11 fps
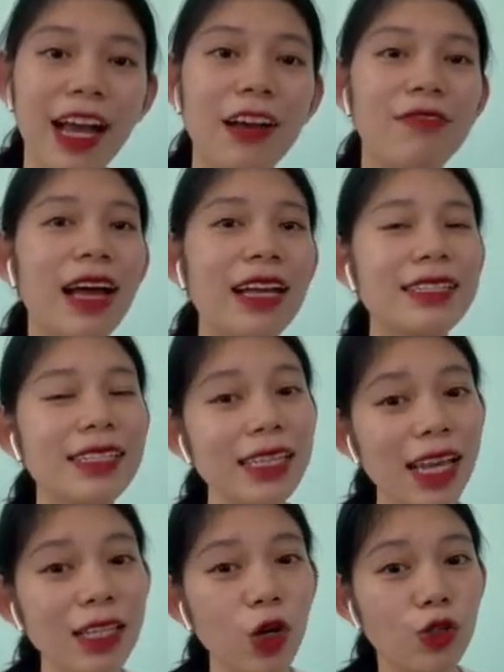Và dĩ
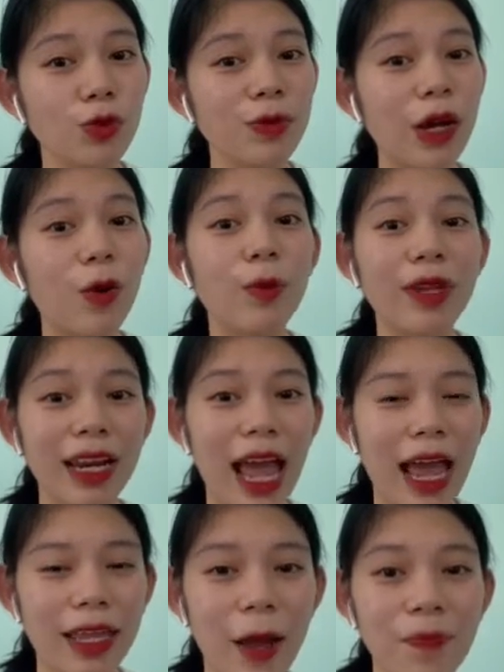nhiên rồi, chúng ta cùng nhắc
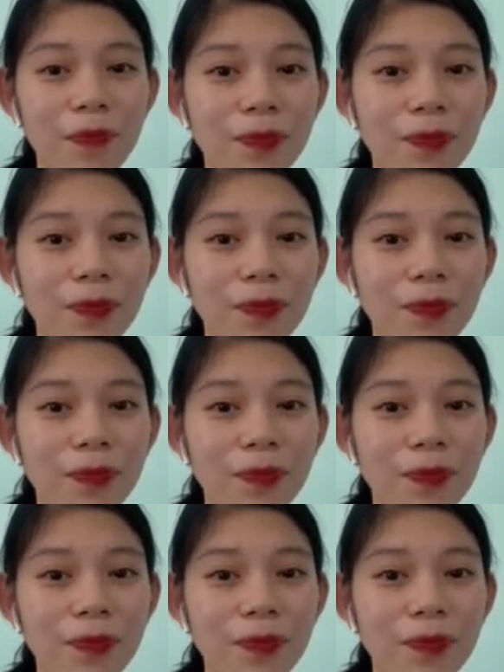lại nhé.